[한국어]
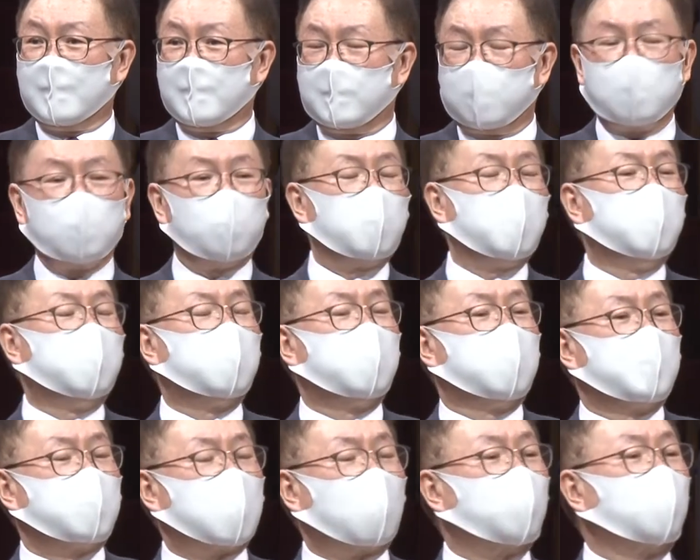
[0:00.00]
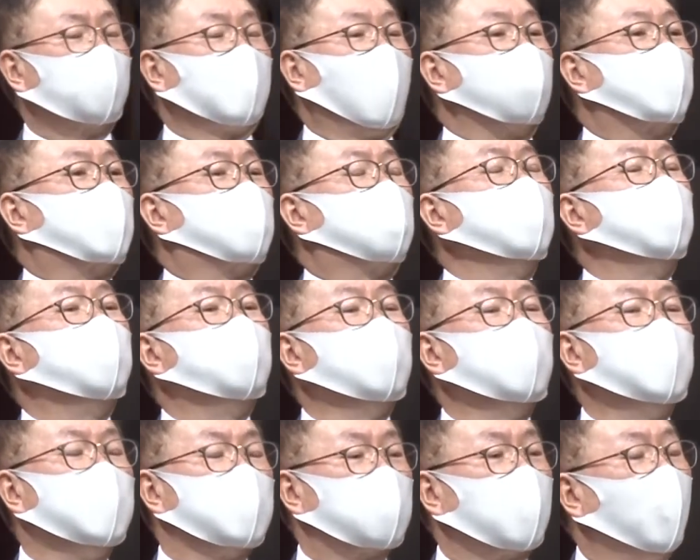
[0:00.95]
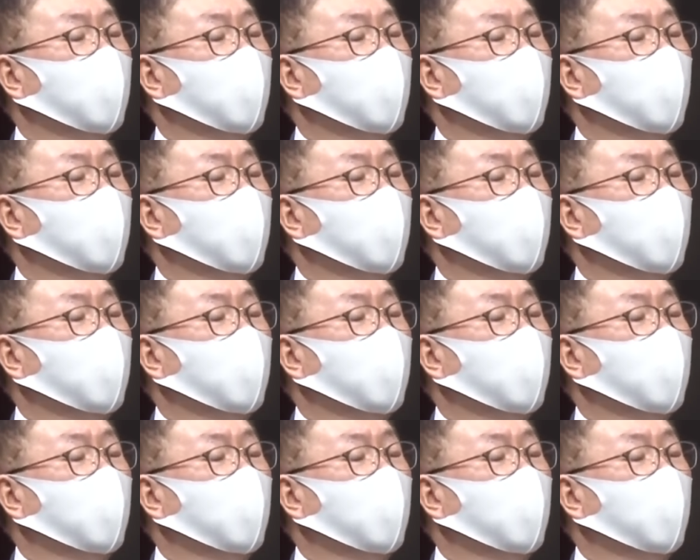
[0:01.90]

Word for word: 근데 우리는 자꾸 닫힌 문이 저